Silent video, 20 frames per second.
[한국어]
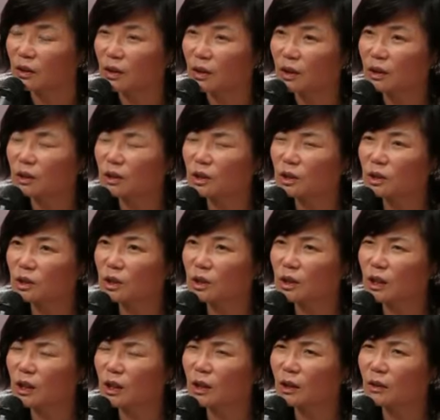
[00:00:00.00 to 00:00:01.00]
근데
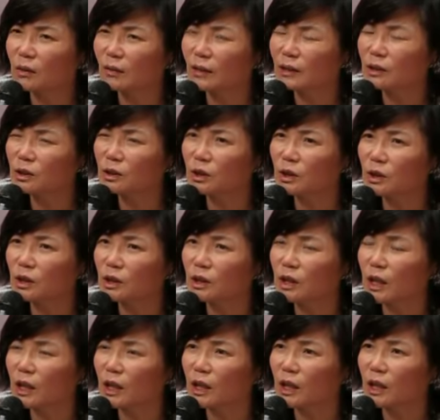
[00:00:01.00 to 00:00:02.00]
제가 완전히
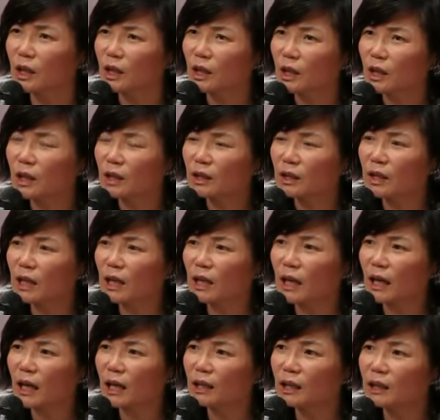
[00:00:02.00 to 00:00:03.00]
내, 내
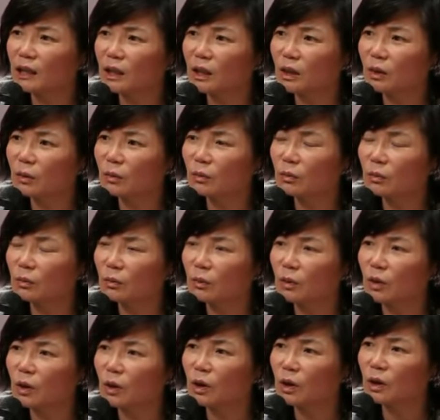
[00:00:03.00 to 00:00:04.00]
강의에
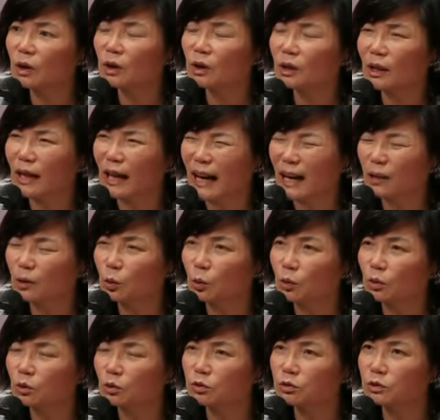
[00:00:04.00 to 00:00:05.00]
거의 다
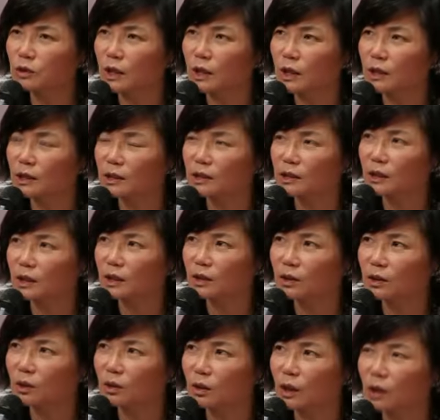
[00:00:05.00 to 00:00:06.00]
돈을 투자하기
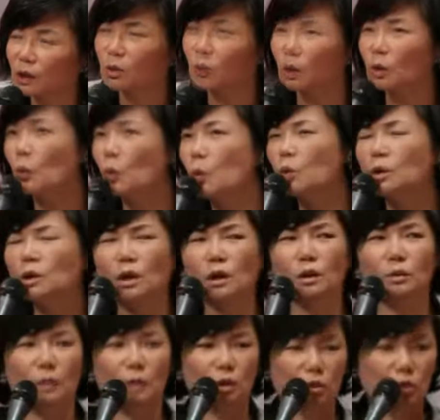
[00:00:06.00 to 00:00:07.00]
시작했던 거 한 거의
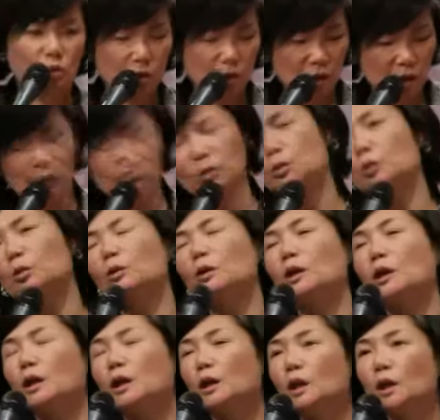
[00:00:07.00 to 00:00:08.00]
5년은 막 쉬지 않고
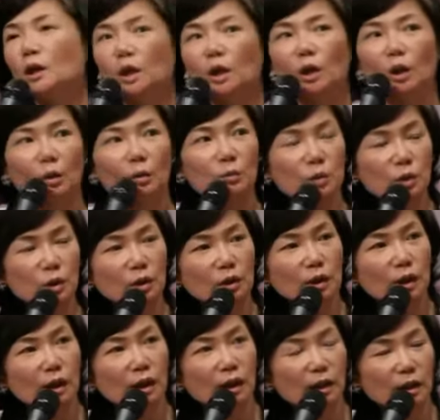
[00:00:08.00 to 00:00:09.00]
돈이
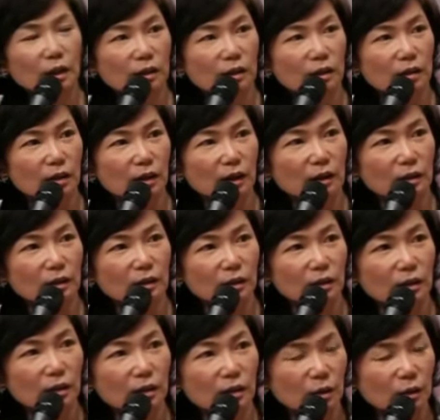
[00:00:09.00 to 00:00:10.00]
엄청나게
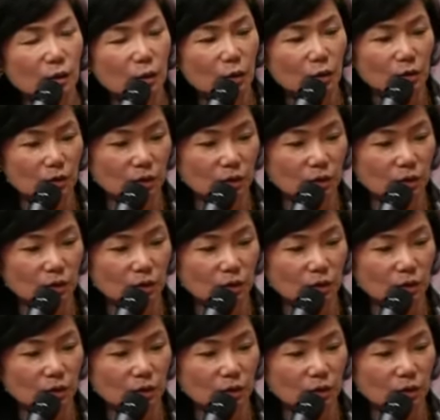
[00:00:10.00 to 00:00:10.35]
들어가죠. 네. 교육